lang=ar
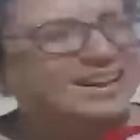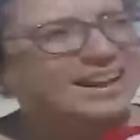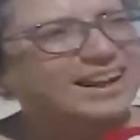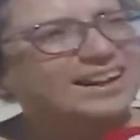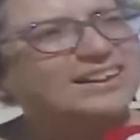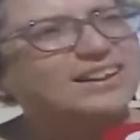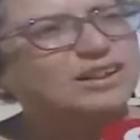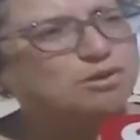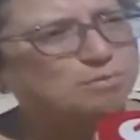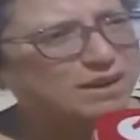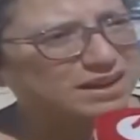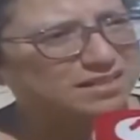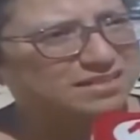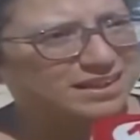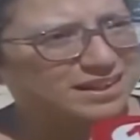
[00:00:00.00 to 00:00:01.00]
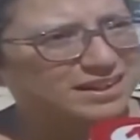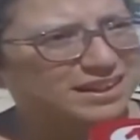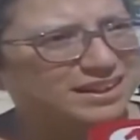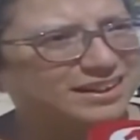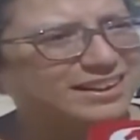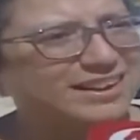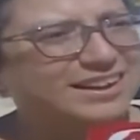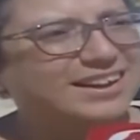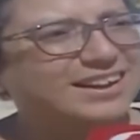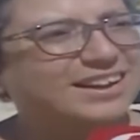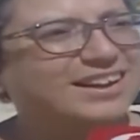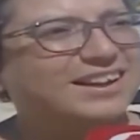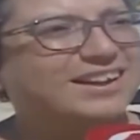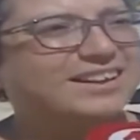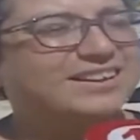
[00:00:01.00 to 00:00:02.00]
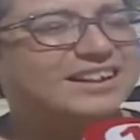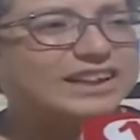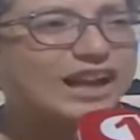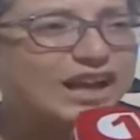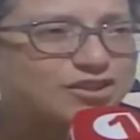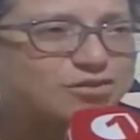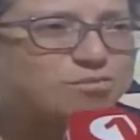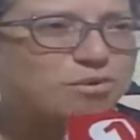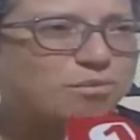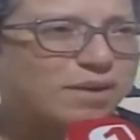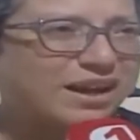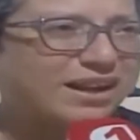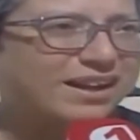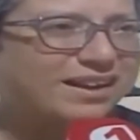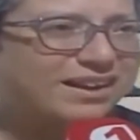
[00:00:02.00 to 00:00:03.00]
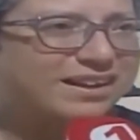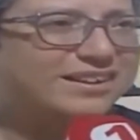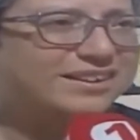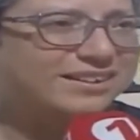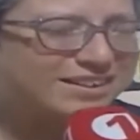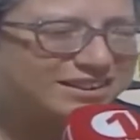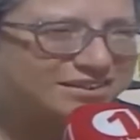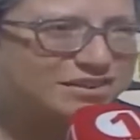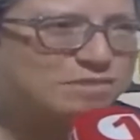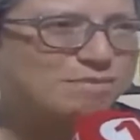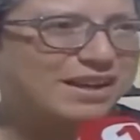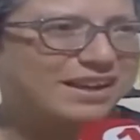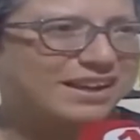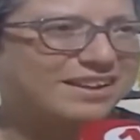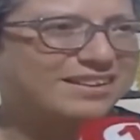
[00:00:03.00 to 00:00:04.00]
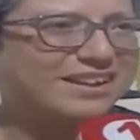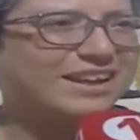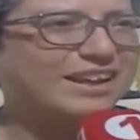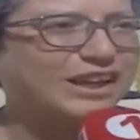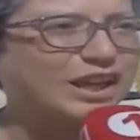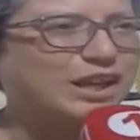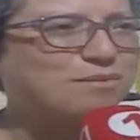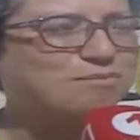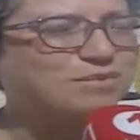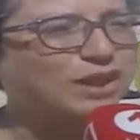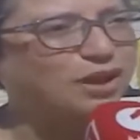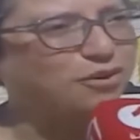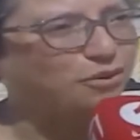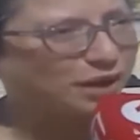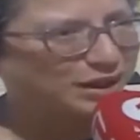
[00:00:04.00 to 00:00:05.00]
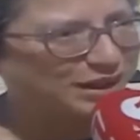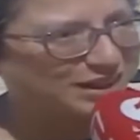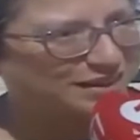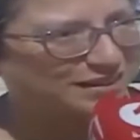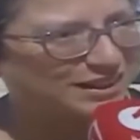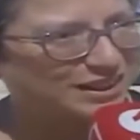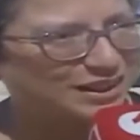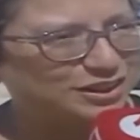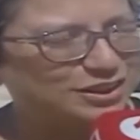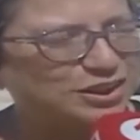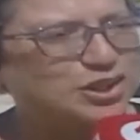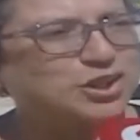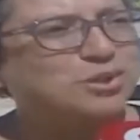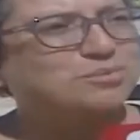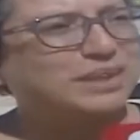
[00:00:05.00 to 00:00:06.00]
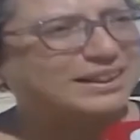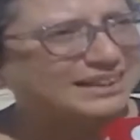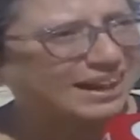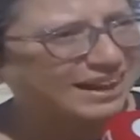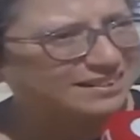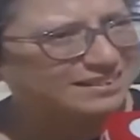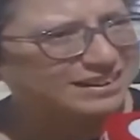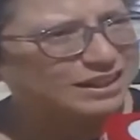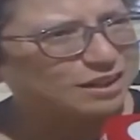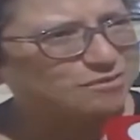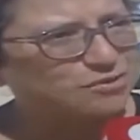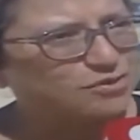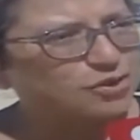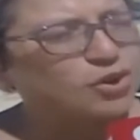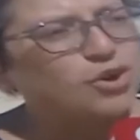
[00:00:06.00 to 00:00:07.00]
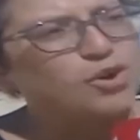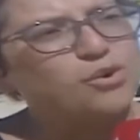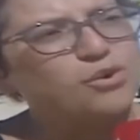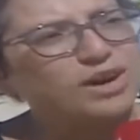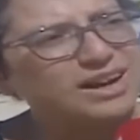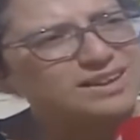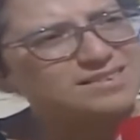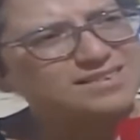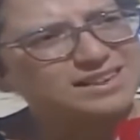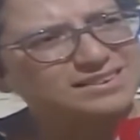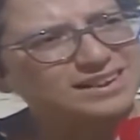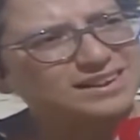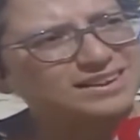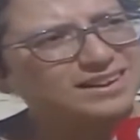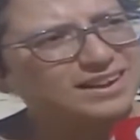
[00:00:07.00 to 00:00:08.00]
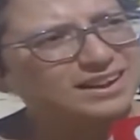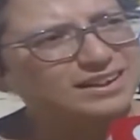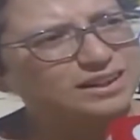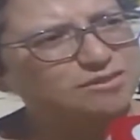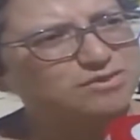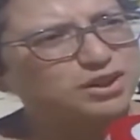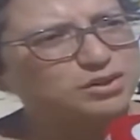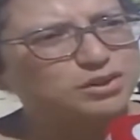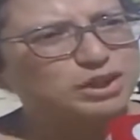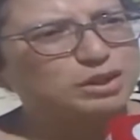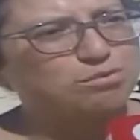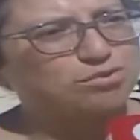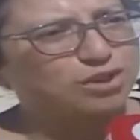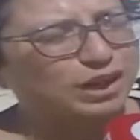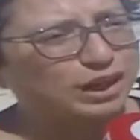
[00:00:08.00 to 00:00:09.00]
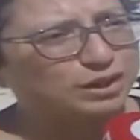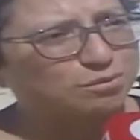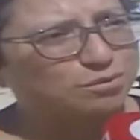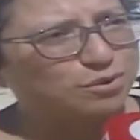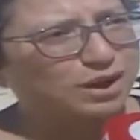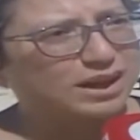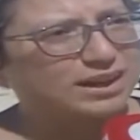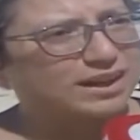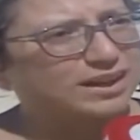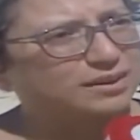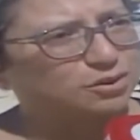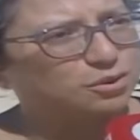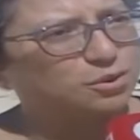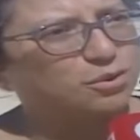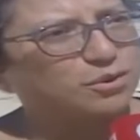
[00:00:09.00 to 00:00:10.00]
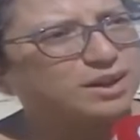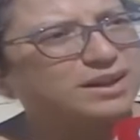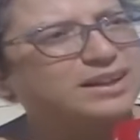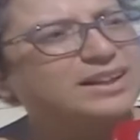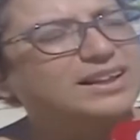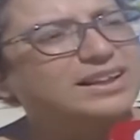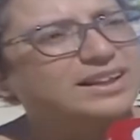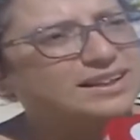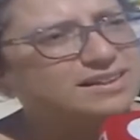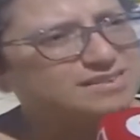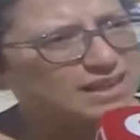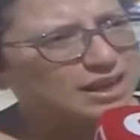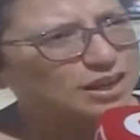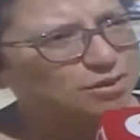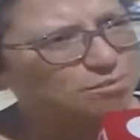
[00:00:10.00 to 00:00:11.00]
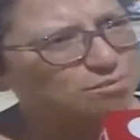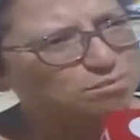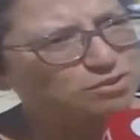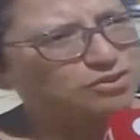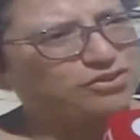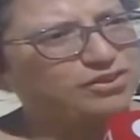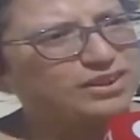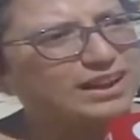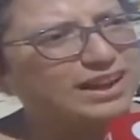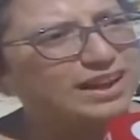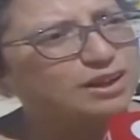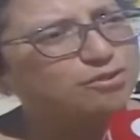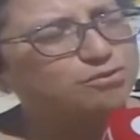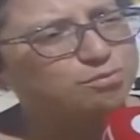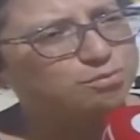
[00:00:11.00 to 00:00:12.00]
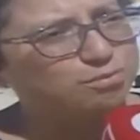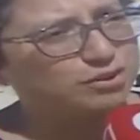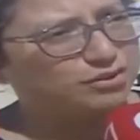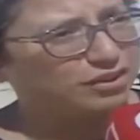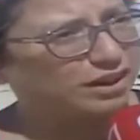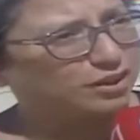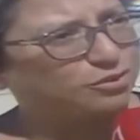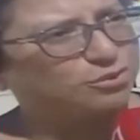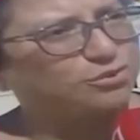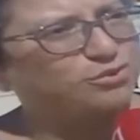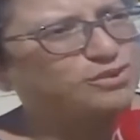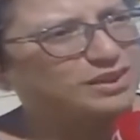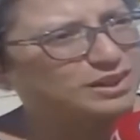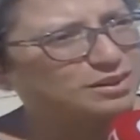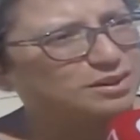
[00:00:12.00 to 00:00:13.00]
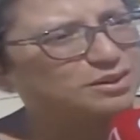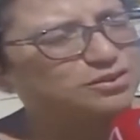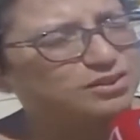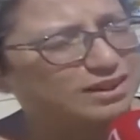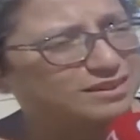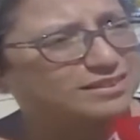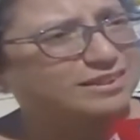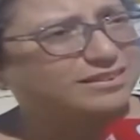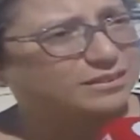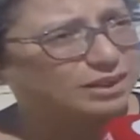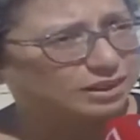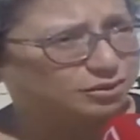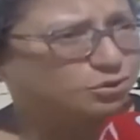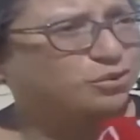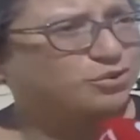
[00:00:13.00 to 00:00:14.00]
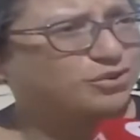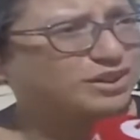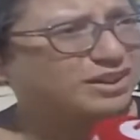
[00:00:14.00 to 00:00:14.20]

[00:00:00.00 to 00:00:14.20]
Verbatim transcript: احنا للمرة الثانية آه، نتقاسموا مع السباق هذا قيم تاع الروح الرياضية وتاع تحدي النفس وخاصة احنا فخورين باش نقدموه على خاطر هو يساهم باش يعرف بالجهة التونسية جهة التوزر